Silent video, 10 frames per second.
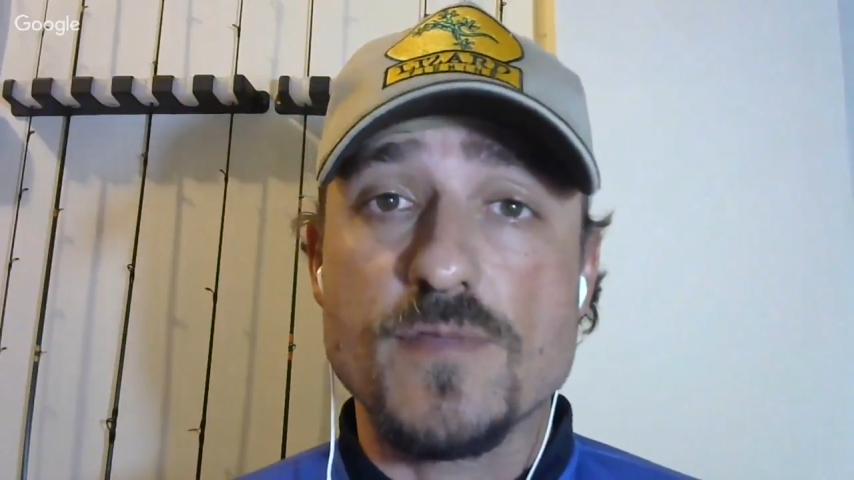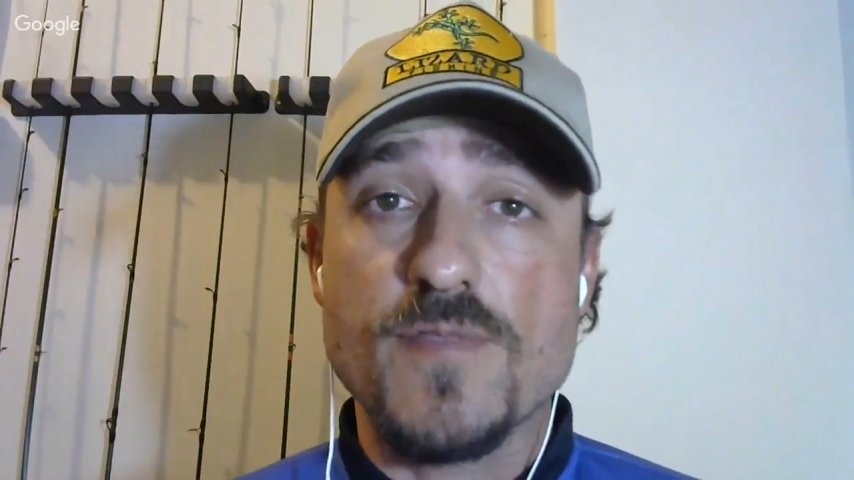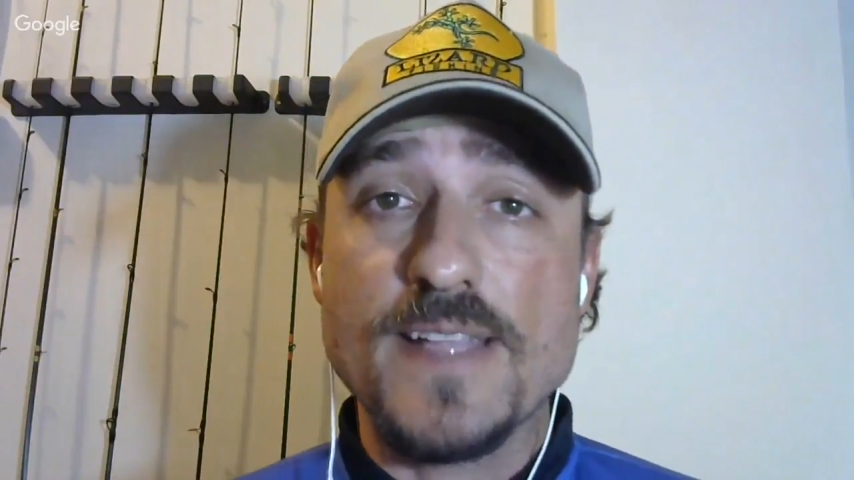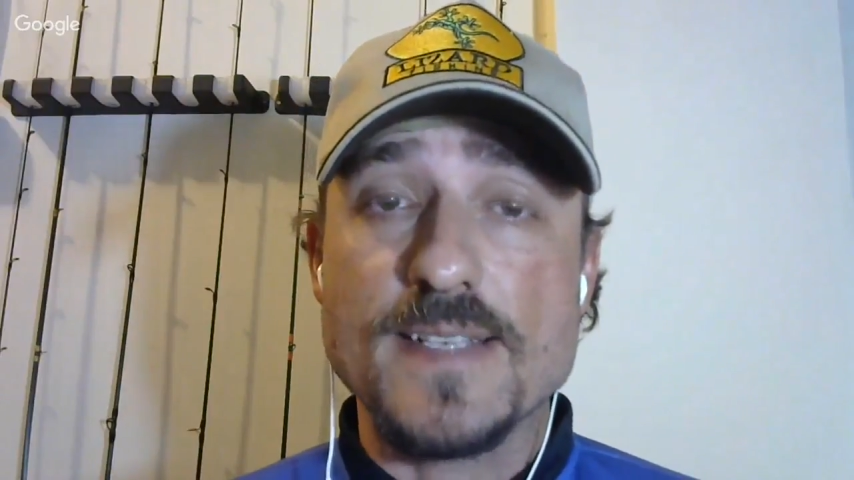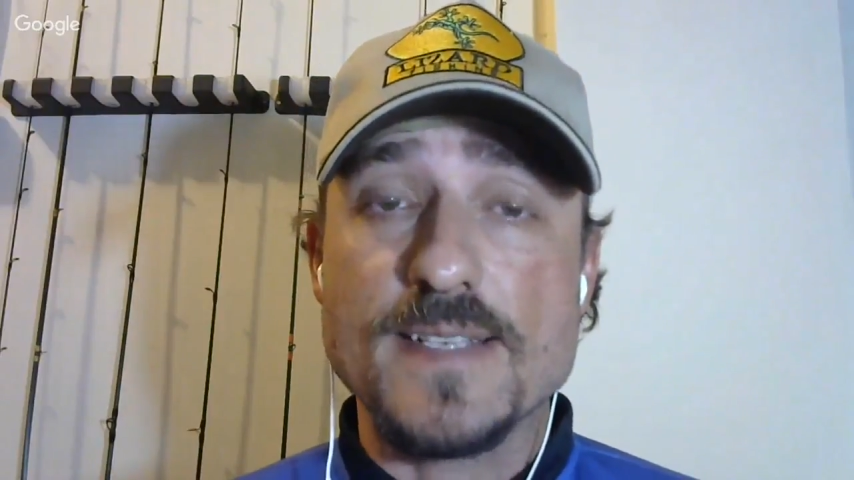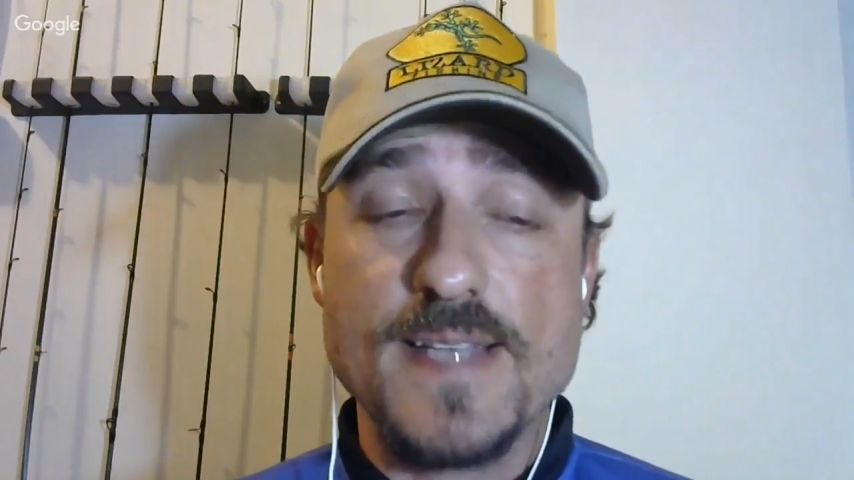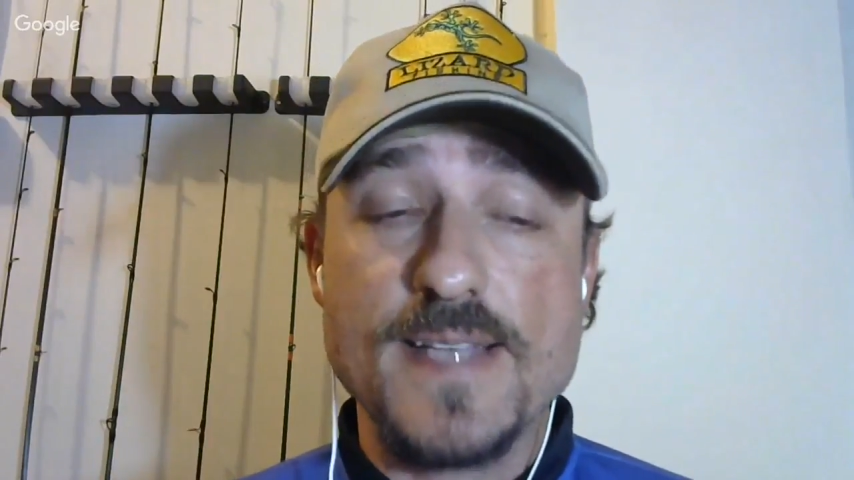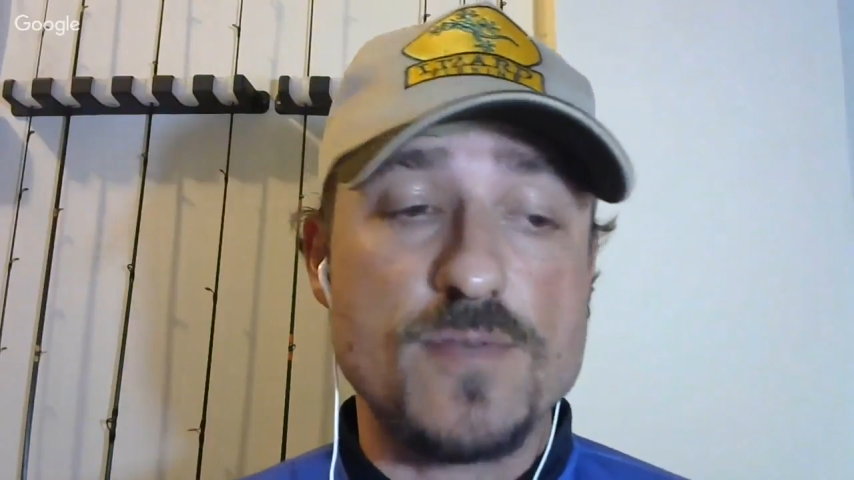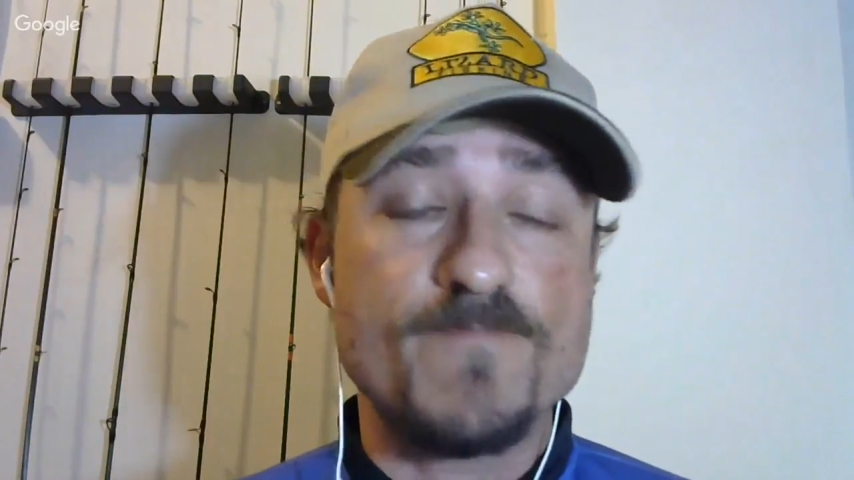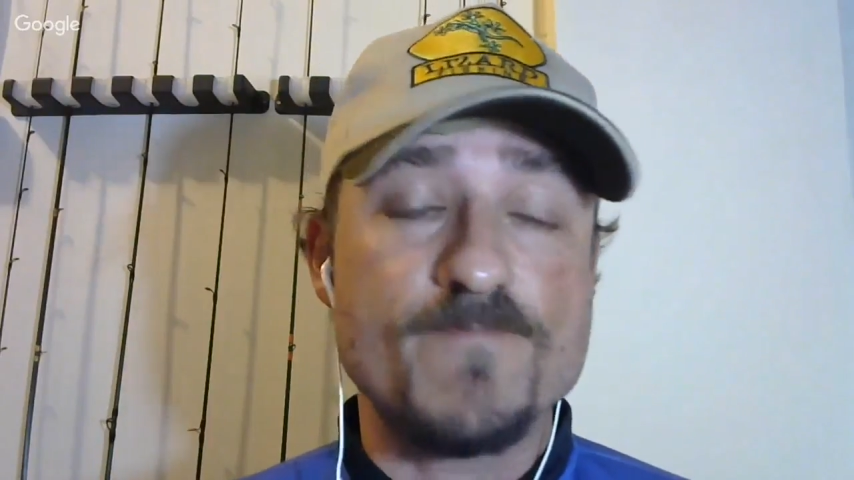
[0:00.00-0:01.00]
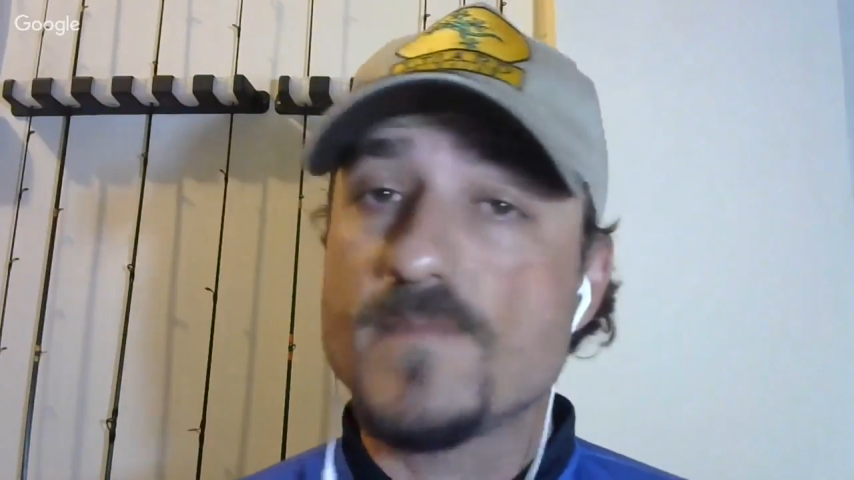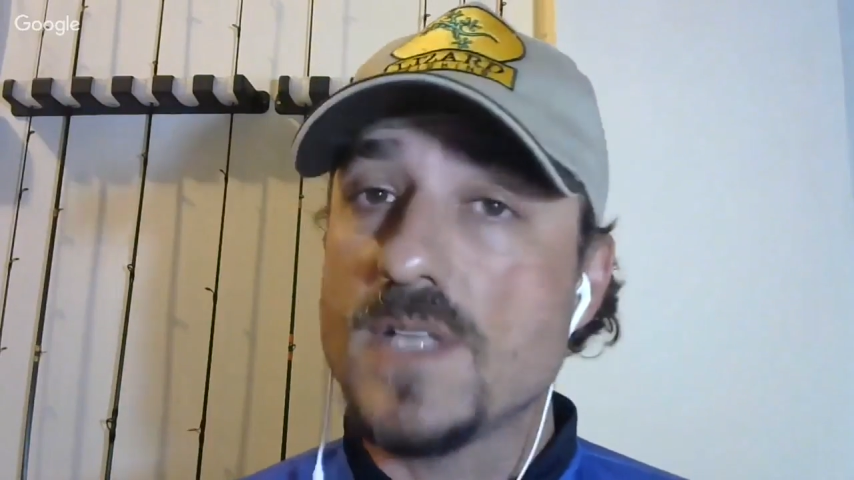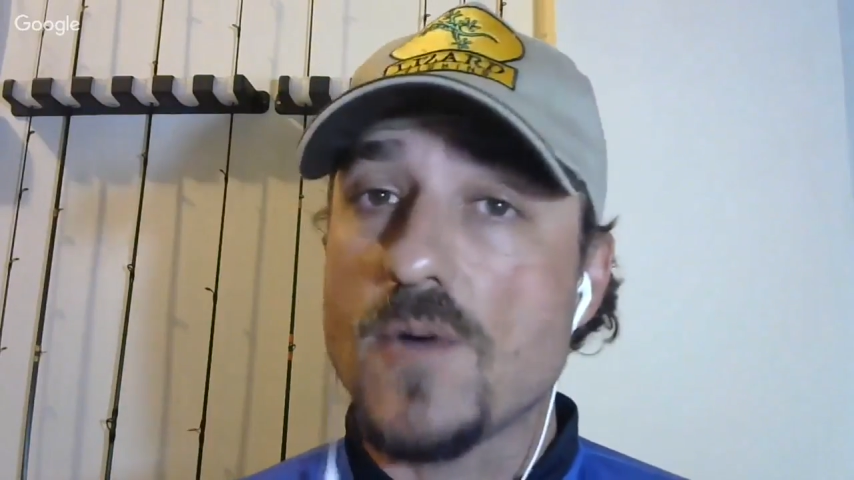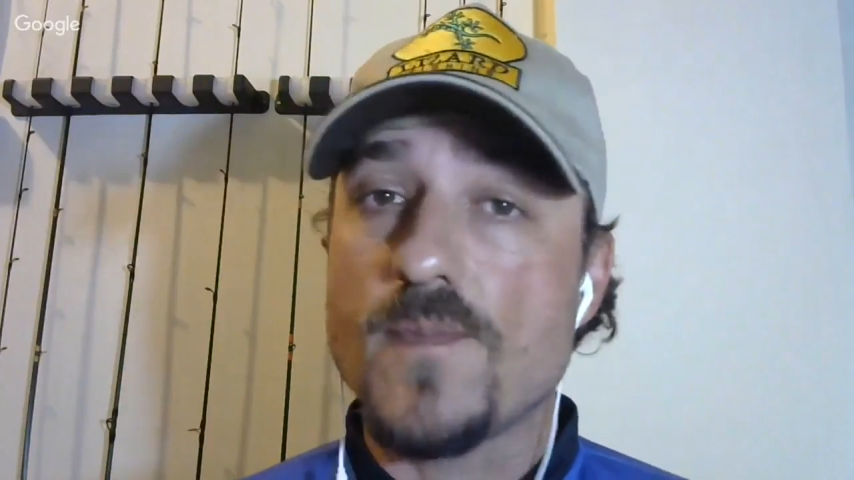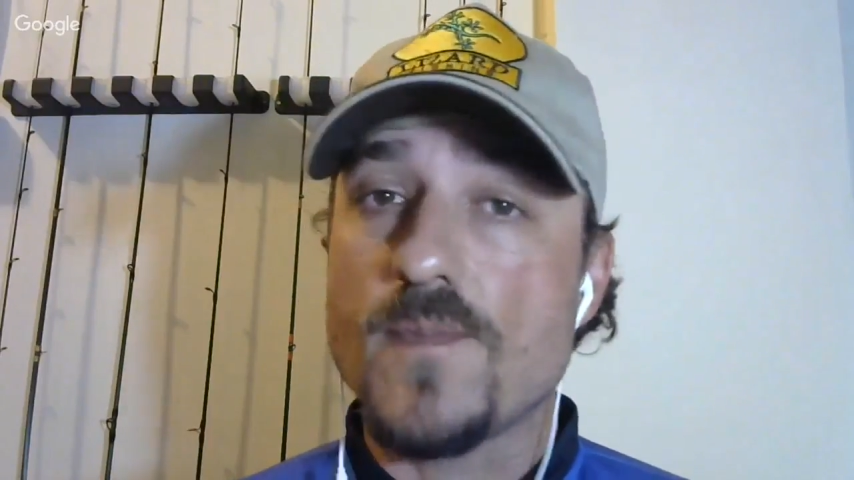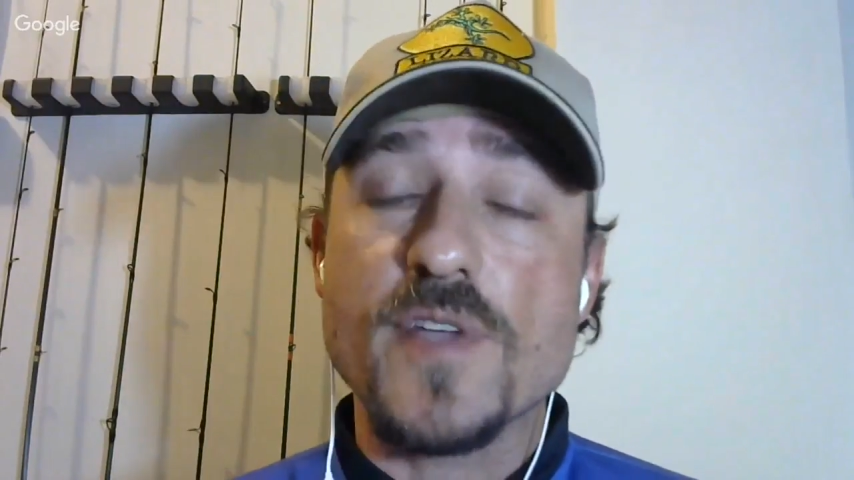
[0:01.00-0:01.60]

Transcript: Vai dar certo? Não.